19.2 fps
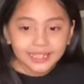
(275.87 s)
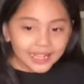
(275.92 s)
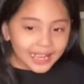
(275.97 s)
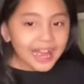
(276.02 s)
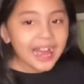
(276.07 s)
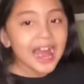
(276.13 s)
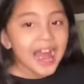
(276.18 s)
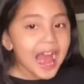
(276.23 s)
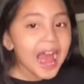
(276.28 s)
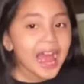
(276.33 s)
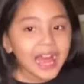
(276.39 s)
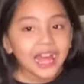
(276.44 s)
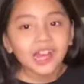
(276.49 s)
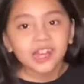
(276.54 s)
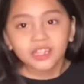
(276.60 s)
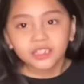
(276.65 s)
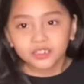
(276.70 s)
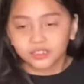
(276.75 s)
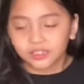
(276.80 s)
ha!
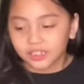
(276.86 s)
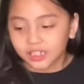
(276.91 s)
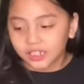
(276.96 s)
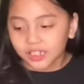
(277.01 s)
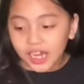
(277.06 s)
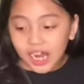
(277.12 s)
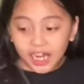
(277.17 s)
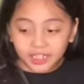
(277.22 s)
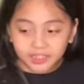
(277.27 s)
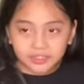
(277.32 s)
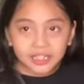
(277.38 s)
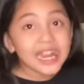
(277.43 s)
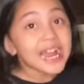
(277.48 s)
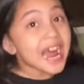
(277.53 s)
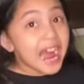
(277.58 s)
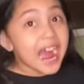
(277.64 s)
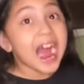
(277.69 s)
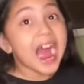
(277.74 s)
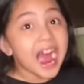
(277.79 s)
Yung lalaki,
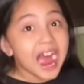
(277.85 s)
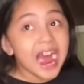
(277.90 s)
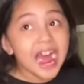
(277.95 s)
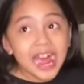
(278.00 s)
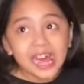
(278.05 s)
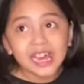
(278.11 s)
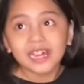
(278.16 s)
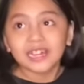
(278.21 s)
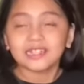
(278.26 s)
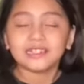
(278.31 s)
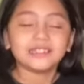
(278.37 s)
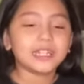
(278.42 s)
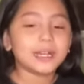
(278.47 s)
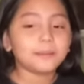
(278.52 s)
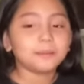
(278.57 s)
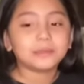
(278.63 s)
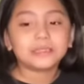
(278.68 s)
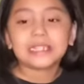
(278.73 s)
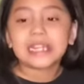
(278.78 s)
ha!
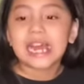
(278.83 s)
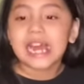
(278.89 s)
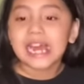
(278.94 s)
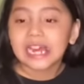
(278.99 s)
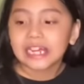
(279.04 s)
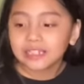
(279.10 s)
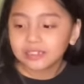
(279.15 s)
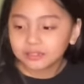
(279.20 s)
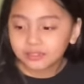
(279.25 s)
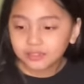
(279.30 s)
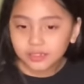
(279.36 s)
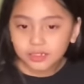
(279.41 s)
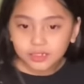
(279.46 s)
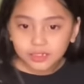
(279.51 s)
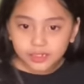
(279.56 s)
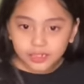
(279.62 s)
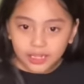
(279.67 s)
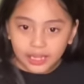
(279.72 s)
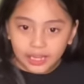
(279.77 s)
Tapos nga nga,
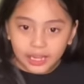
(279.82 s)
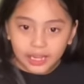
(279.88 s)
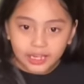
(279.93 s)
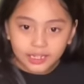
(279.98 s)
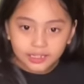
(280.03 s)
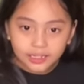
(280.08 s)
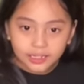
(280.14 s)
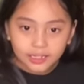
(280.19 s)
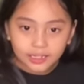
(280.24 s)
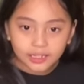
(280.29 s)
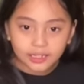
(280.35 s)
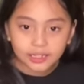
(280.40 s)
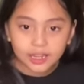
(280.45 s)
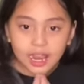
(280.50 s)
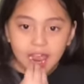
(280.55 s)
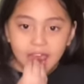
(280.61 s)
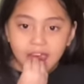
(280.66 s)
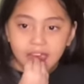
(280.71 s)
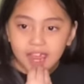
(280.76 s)
nga, nga,
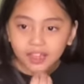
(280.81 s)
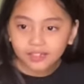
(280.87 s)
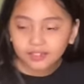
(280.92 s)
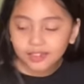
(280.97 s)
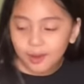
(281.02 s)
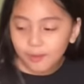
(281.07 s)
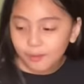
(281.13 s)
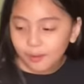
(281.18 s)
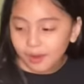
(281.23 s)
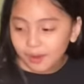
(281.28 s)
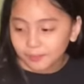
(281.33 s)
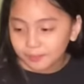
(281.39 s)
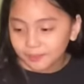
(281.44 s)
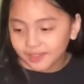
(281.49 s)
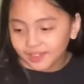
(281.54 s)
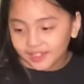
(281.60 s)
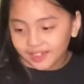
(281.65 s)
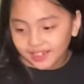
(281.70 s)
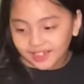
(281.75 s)
tawa kami
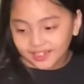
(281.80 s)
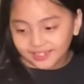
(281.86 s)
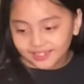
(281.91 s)
lahat.